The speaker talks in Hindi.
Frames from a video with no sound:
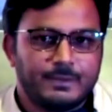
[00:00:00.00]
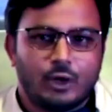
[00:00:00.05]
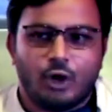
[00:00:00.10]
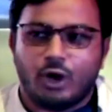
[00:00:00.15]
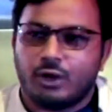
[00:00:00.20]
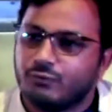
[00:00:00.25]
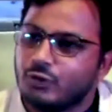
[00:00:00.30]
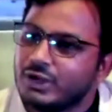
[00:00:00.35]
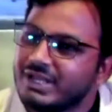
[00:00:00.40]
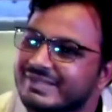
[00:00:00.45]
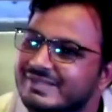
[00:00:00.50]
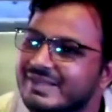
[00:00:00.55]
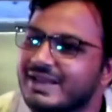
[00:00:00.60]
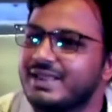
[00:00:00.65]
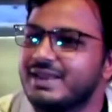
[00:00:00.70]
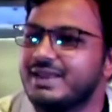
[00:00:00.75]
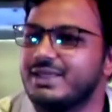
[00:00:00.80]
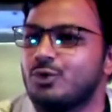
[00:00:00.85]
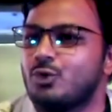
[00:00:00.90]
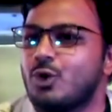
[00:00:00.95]
और वो
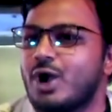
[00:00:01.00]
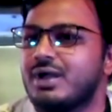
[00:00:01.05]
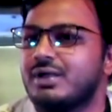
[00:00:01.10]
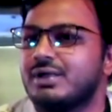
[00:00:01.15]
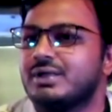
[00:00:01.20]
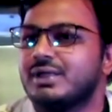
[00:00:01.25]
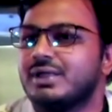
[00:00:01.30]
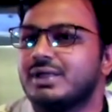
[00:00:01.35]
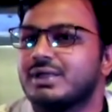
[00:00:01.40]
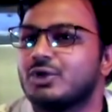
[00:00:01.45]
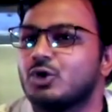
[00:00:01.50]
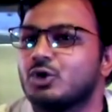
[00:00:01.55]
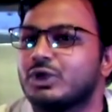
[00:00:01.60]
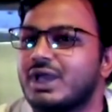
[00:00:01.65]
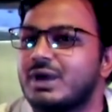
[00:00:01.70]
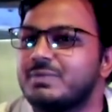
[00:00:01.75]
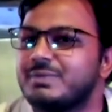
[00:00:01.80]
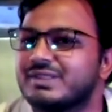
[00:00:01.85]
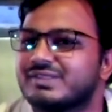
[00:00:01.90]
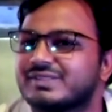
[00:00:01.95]
इसलिए नहीं हुआ
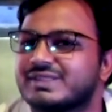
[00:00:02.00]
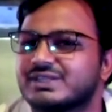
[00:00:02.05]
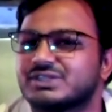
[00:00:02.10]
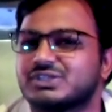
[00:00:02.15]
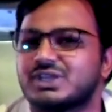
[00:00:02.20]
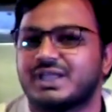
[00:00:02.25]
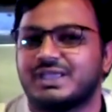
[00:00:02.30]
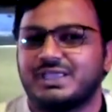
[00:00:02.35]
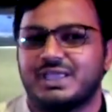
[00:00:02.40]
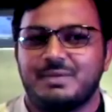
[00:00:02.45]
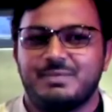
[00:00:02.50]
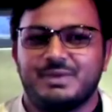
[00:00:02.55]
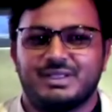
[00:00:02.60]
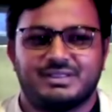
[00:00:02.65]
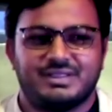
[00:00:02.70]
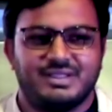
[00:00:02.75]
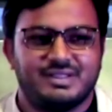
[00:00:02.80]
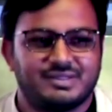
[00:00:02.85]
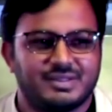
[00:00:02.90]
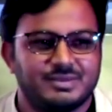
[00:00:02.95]
क्योंकि हमने शिक्षा की
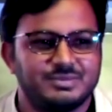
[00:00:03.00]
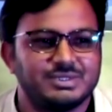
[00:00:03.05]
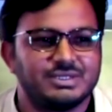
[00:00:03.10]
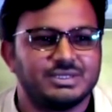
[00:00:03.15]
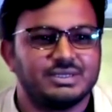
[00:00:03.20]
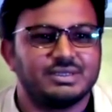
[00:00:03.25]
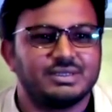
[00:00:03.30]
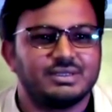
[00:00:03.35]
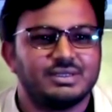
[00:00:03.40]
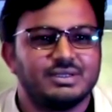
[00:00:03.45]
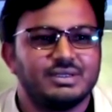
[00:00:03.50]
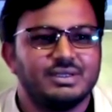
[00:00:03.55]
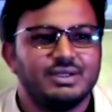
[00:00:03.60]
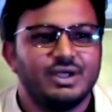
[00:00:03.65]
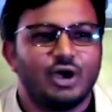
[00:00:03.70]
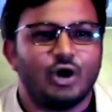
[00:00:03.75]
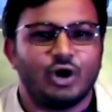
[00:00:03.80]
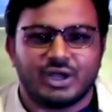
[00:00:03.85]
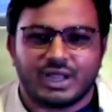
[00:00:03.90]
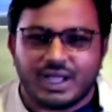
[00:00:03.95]
अहमियत नहीं समझी
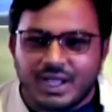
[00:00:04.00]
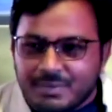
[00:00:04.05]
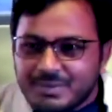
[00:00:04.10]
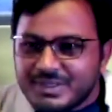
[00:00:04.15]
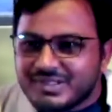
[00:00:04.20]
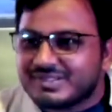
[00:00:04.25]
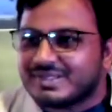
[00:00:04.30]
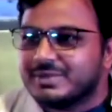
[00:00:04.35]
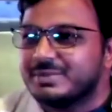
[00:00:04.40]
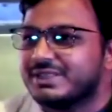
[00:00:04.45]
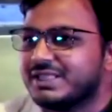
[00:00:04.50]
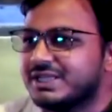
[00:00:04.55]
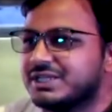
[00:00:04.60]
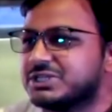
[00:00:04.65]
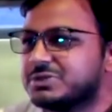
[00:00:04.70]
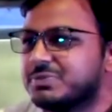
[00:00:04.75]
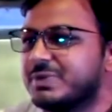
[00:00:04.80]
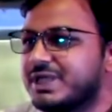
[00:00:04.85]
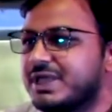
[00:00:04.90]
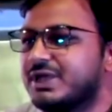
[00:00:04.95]
और अब इस समय
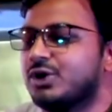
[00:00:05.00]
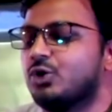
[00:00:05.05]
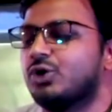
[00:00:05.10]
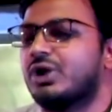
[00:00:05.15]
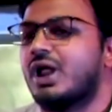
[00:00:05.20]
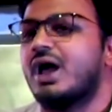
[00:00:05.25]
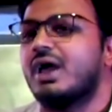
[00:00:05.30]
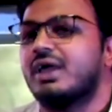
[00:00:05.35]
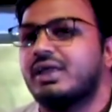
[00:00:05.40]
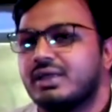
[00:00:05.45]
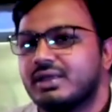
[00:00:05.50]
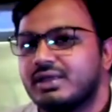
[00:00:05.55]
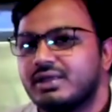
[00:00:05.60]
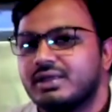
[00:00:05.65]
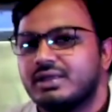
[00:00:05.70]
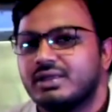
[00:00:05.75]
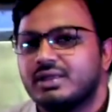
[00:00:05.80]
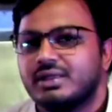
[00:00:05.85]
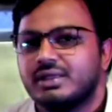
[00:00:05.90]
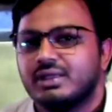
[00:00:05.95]
देश में यह हो रहा है
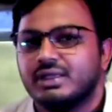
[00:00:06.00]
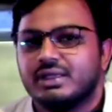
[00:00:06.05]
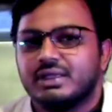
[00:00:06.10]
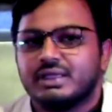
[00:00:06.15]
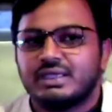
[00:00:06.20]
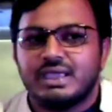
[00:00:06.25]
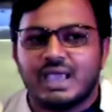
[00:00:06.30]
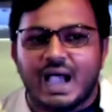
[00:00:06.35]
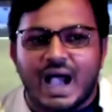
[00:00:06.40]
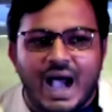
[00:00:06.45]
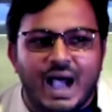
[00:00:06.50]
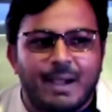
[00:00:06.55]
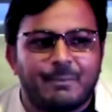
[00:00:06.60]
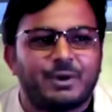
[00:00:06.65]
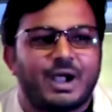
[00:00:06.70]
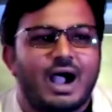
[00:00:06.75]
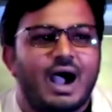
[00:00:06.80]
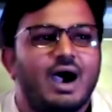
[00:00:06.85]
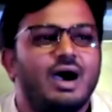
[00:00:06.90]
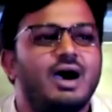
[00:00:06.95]
कि
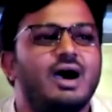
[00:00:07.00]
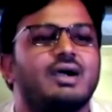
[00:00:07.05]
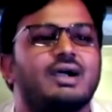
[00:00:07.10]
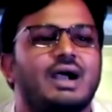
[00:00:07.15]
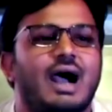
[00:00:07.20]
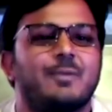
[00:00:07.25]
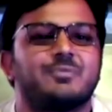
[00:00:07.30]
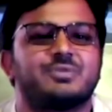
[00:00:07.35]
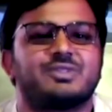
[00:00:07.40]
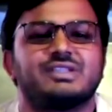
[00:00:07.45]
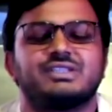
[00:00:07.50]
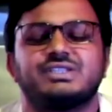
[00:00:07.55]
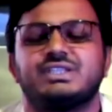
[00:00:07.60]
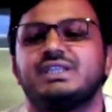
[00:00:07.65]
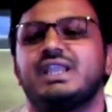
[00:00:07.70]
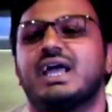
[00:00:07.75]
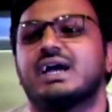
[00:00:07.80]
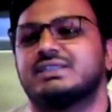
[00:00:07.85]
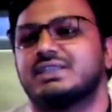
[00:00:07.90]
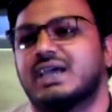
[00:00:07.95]
आपका हक आपसे
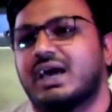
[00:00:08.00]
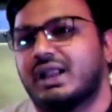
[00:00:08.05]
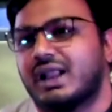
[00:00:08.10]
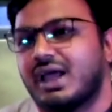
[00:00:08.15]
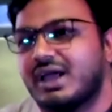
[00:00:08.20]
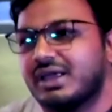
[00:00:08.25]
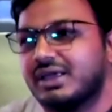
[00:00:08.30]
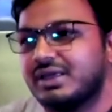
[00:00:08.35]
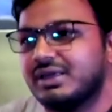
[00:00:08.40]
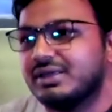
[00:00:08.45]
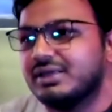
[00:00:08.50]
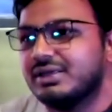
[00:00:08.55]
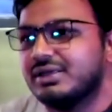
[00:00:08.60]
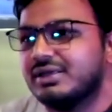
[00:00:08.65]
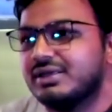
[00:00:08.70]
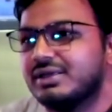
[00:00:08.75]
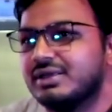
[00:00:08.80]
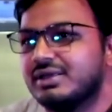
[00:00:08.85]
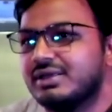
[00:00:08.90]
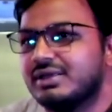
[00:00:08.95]
छीना जा रहा है
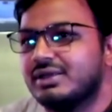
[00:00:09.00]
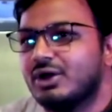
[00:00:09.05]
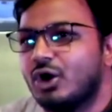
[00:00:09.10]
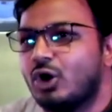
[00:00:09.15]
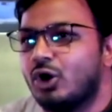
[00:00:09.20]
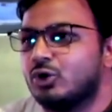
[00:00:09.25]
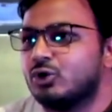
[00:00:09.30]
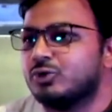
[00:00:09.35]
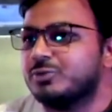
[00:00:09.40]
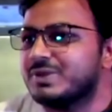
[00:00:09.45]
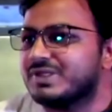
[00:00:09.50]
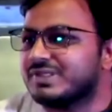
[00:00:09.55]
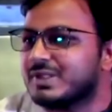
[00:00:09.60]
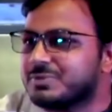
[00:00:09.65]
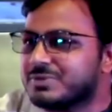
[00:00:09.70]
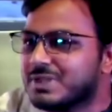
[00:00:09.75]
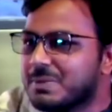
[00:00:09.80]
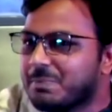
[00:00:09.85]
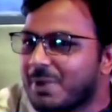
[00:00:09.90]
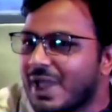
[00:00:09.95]
और उसमें
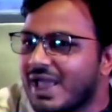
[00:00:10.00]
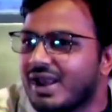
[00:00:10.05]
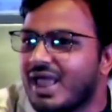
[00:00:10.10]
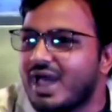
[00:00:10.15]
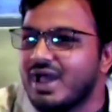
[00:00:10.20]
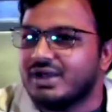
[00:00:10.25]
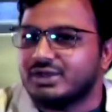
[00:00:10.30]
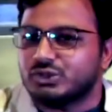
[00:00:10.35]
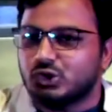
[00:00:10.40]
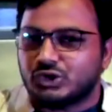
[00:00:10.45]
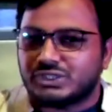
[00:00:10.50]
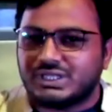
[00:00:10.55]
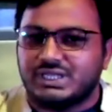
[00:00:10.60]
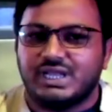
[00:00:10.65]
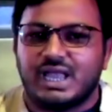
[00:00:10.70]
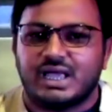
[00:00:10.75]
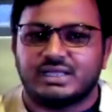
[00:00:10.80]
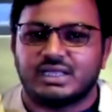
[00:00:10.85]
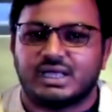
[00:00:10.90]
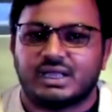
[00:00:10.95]
सबसे पहला हक जो
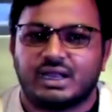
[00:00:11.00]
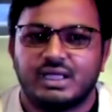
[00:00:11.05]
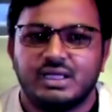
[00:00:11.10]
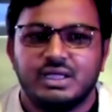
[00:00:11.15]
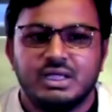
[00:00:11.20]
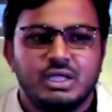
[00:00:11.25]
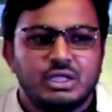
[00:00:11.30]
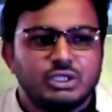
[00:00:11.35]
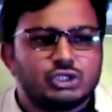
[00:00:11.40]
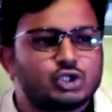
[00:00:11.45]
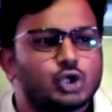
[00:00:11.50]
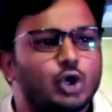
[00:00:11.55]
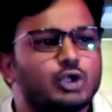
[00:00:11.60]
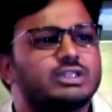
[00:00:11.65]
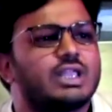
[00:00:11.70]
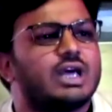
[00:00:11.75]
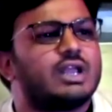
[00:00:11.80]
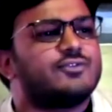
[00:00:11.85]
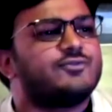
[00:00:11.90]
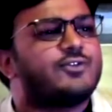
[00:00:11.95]
छीना जा रहा है
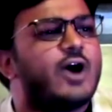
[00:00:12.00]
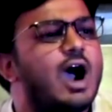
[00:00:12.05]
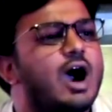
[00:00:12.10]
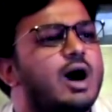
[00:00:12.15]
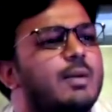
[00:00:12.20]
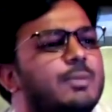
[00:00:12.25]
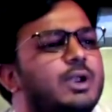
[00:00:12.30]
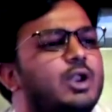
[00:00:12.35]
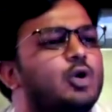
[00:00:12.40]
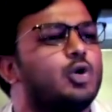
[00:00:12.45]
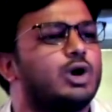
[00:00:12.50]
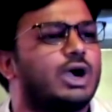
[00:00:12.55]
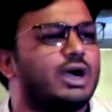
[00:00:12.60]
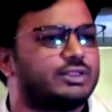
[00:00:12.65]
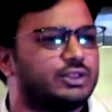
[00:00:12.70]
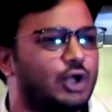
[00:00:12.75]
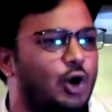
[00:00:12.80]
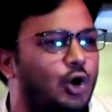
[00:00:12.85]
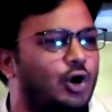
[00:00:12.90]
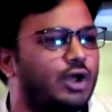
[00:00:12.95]
चौतरफा हमलों का
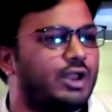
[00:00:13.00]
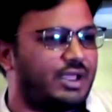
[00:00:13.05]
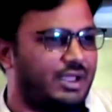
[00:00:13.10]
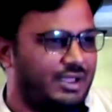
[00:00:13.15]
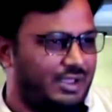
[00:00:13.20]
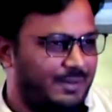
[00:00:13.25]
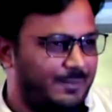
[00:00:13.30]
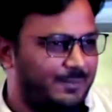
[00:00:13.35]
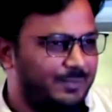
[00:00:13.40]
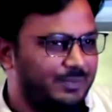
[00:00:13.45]
दौर है